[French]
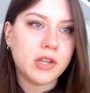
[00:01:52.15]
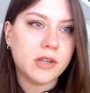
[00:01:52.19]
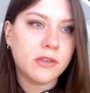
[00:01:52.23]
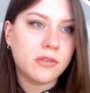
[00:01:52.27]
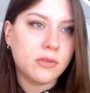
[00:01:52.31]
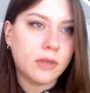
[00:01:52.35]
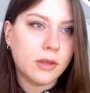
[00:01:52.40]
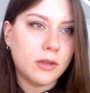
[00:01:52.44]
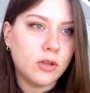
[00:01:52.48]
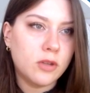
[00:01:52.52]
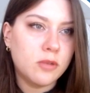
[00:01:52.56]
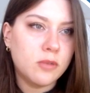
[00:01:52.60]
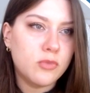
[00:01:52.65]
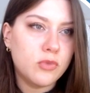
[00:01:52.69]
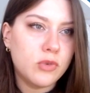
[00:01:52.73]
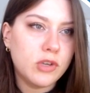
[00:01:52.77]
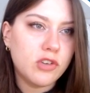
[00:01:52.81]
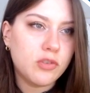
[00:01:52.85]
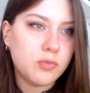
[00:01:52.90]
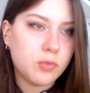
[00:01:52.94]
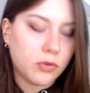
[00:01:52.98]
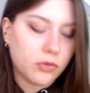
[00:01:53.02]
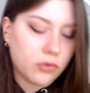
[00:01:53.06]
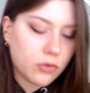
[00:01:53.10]
je reste sur un homme, oui,
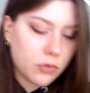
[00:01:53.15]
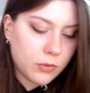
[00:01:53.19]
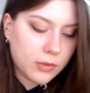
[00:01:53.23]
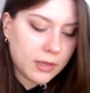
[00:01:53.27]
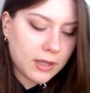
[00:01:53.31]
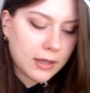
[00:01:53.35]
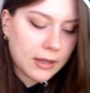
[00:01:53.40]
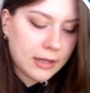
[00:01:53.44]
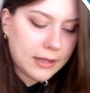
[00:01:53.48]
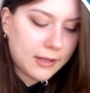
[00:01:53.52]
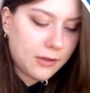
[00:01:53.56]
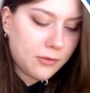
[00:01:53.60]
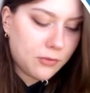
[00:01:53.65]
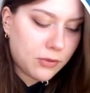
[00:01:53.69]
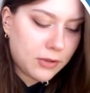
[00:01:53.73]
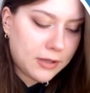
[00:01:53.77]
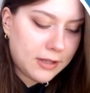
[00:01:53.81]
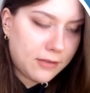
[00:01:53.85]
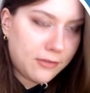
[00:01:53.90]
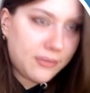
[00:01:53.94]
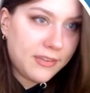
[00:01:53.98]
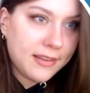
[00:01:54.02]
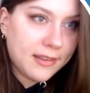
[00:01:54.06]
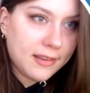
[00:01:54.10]
je pense que oui. Allez, il faut
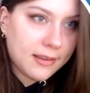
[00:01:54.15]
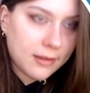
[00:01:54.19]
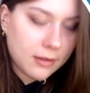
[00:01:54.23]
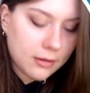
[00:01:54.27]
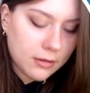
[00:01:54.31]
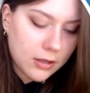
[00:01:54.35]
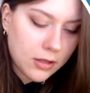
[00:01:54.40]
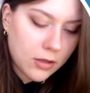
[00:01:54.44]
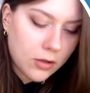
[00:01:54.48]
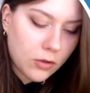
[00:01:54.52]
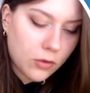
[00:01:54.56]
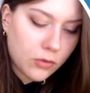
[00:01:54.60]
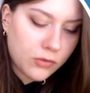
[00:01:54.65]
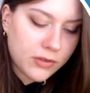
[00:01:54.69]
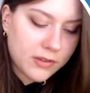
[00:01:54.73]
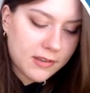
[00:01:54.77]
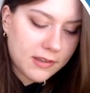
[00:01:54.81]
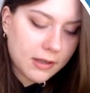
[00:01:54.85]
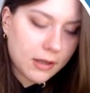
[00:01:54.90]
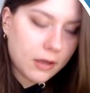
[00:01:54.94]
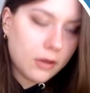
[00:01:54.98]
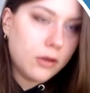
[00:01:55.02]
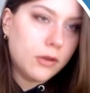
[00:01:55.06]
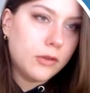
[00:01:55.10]
aller vite. On va
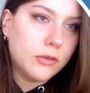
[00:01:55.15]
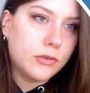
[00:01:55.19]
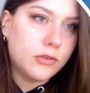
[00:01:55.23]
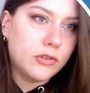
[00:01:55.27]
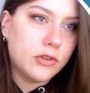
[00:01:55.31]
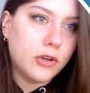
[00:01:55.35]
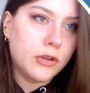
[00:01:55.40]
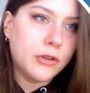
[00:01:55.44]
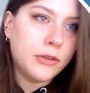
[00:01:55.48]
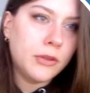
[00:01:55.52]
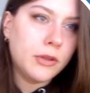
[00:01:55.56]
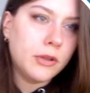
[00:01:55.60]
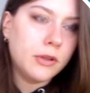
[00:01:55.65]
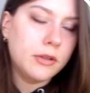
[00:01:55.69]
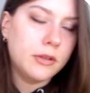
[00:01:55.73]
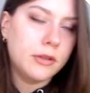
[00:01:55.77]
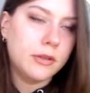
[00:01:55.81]
dire euh, donne.